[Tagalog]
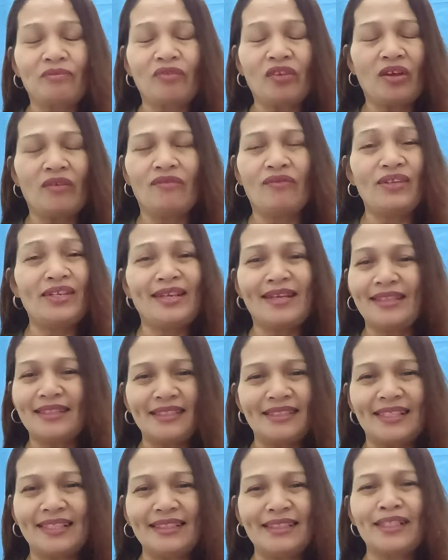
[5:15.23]

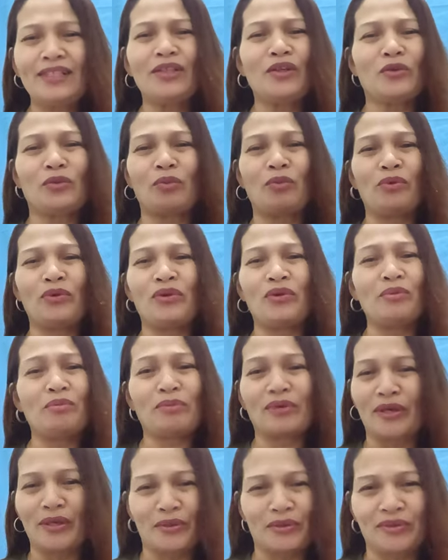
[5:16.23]
finances, hindi ko po yon
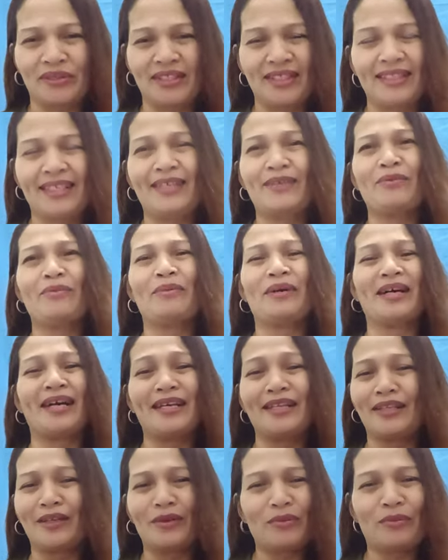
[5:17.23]
priority. Kumbaga,
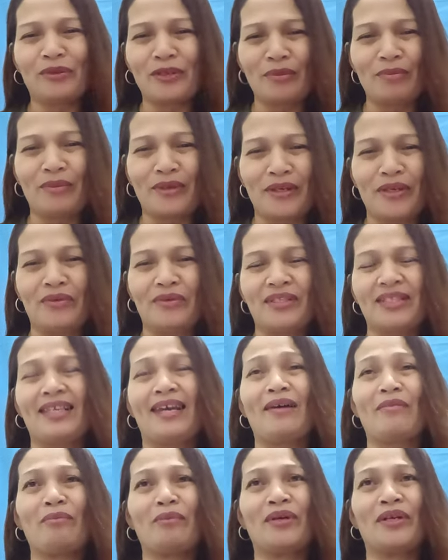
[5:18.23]
hindi po yon priority.
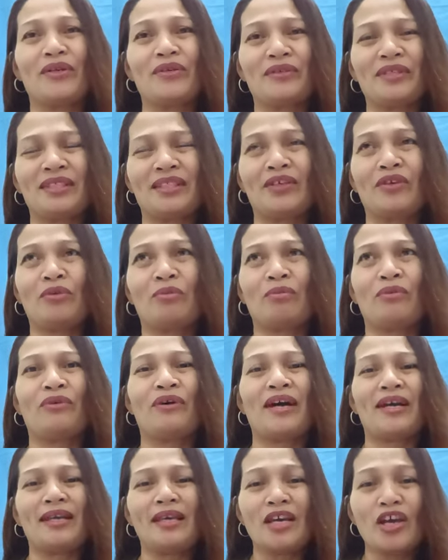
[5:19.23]
Ang priority ko po
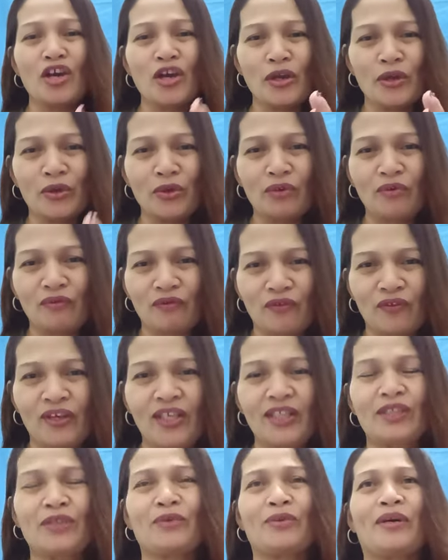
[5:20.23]
ay yung
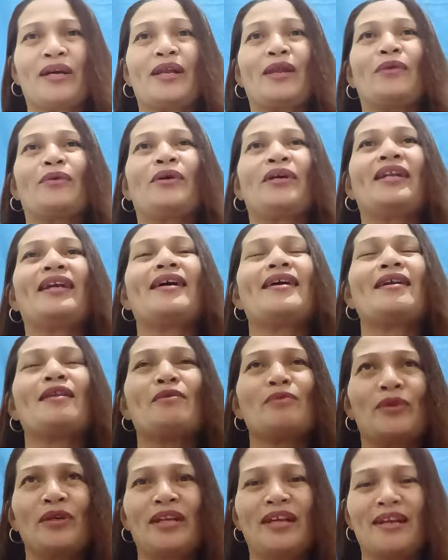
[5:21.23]
faith ko kay Lord. Ay,
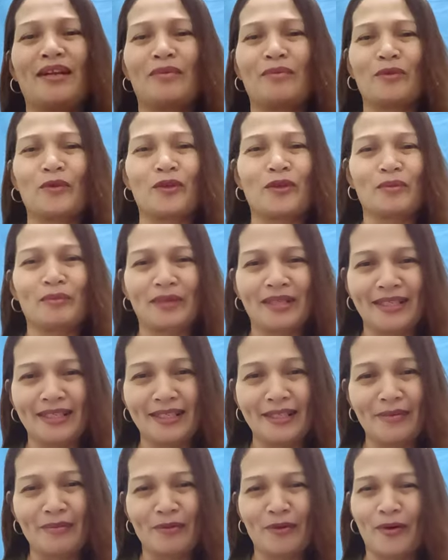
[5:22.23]
Lord, alam ko naman,
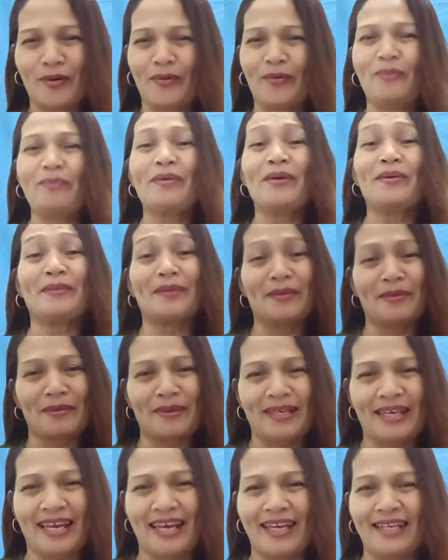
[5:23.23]
hindi mo ako
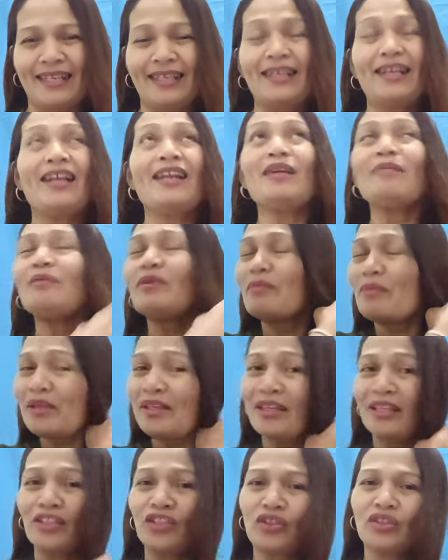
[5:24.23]
pababayaan. Dahil alam
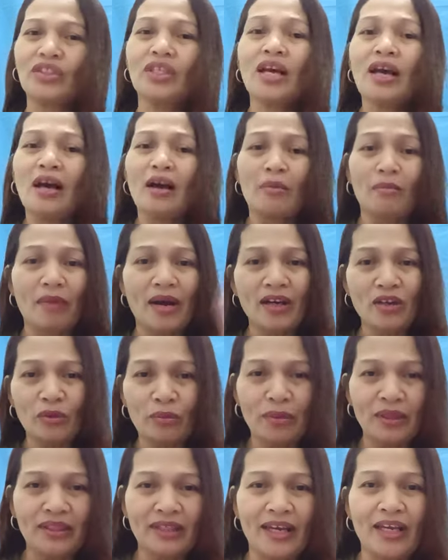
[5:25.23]
naman ng Diyos, bago
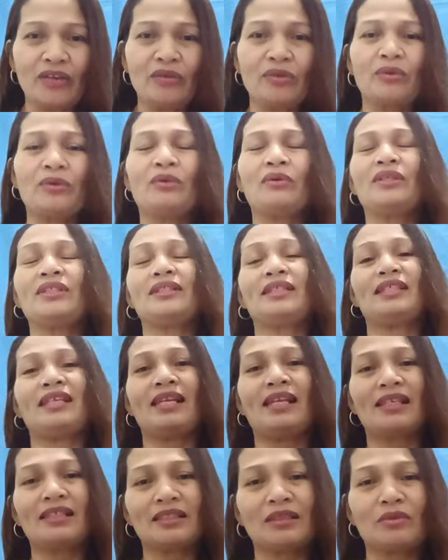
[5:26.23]
pa tayo
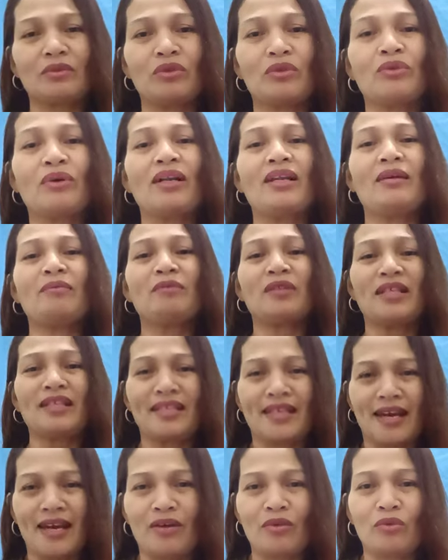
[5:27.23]
isinilang sa mundo, alam na
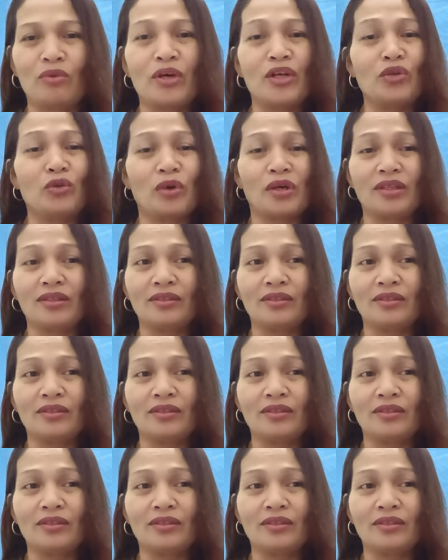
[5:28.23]
niya kung ano ang